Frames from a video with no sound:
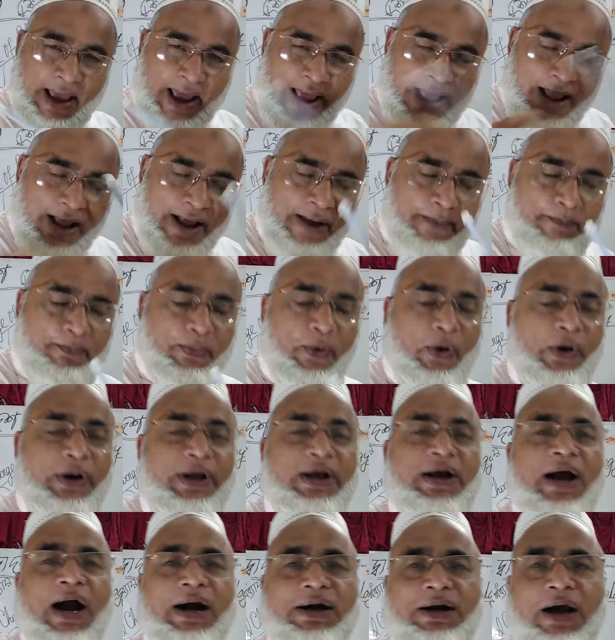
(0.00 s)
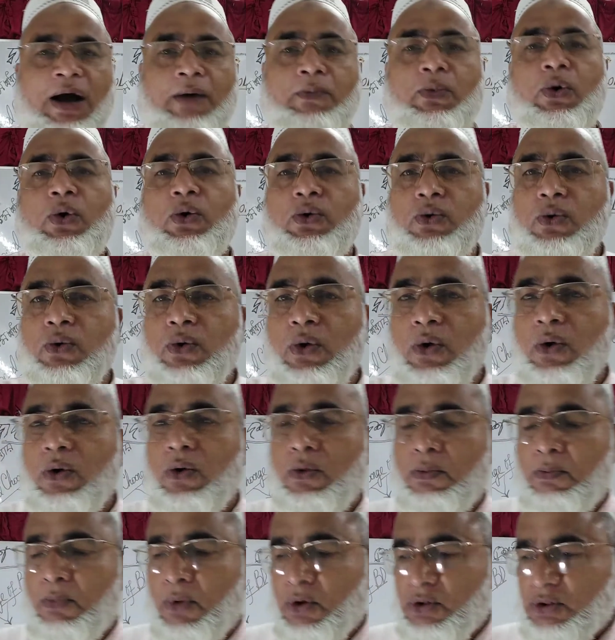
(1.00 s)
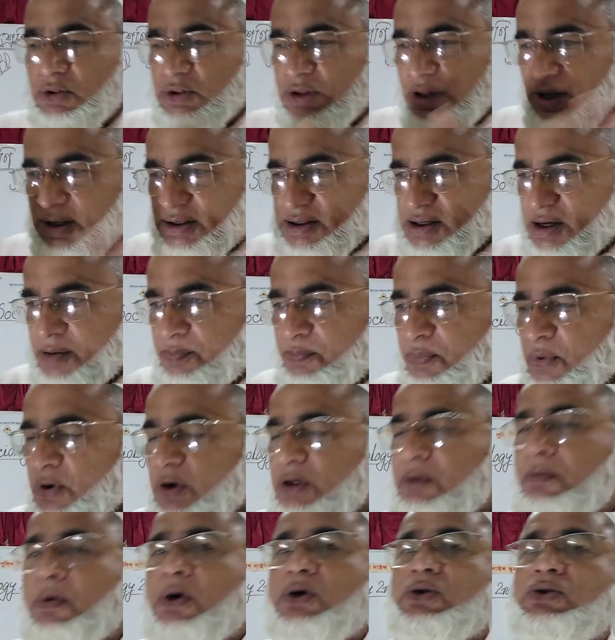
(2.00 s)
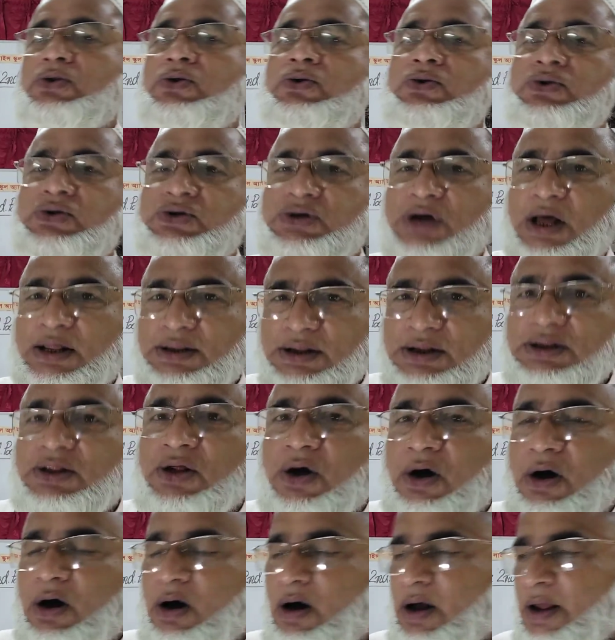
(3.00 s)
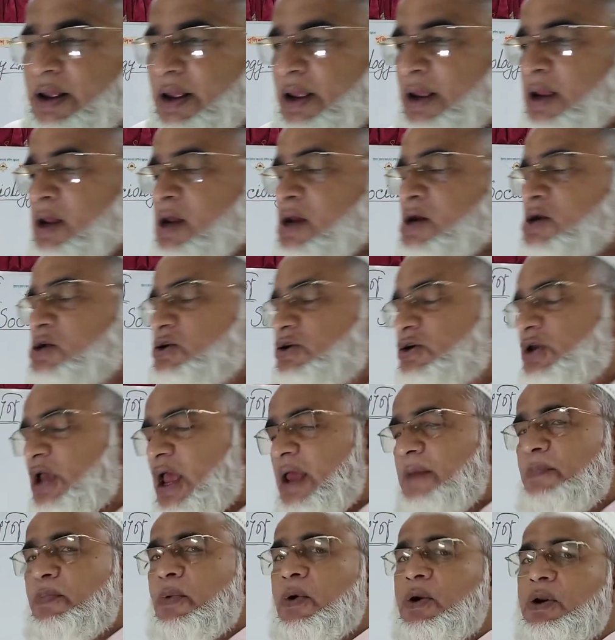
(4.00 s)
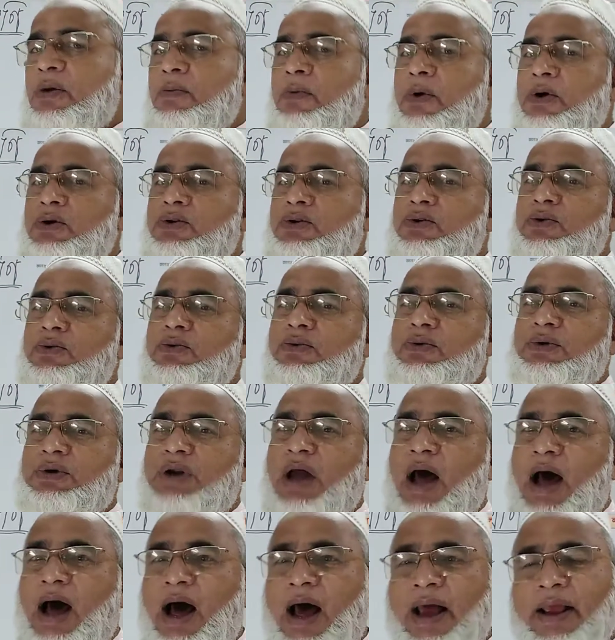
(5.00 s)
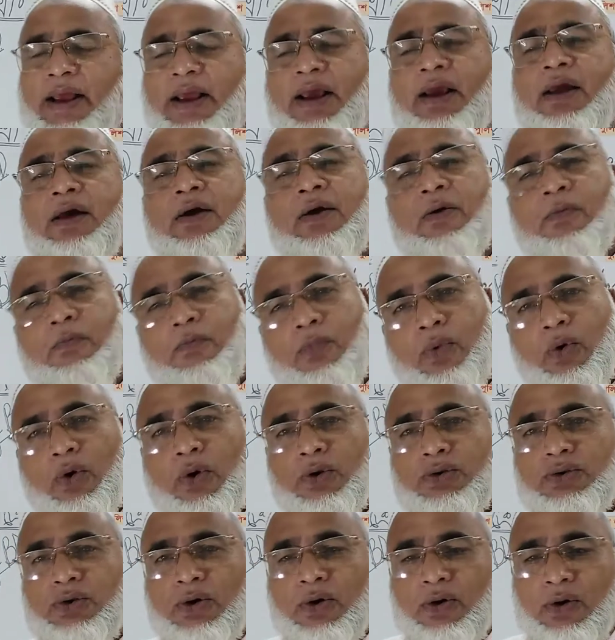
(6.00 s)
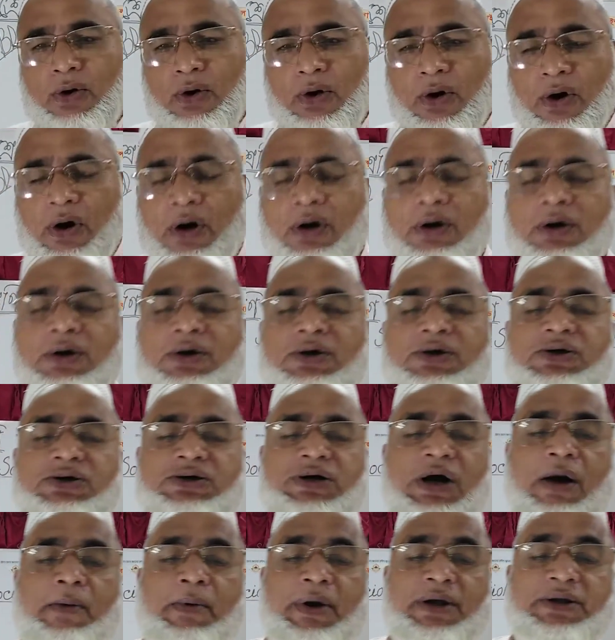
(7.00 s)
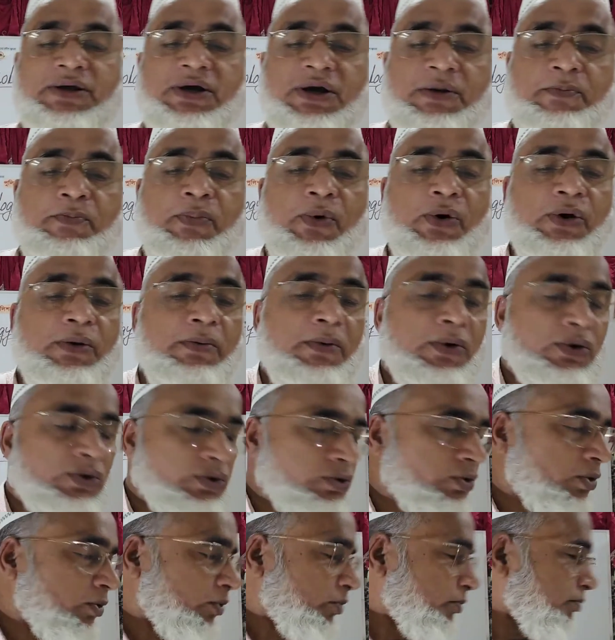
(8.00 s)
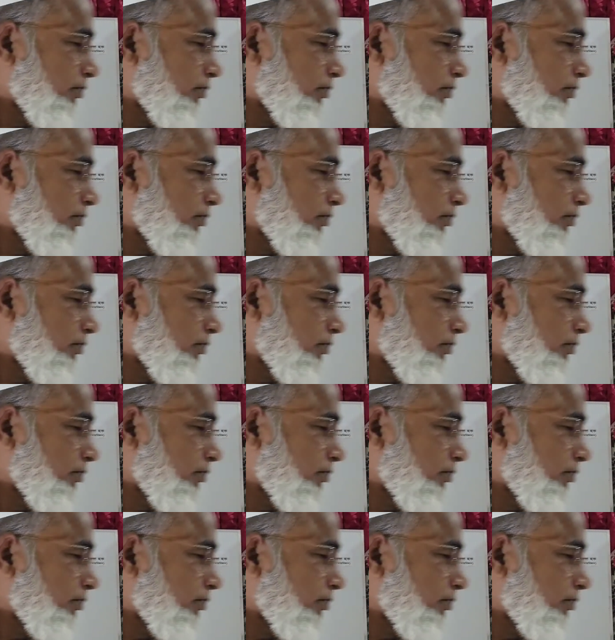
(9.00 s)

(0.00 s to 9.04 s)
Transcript: এই পরিকাঠামোগুলোর মধ্যে যে পরিবর্তন সাধিত হয় সেই পরিবর্তনটাই মূলত হলো সামাজিক পরিবর্তন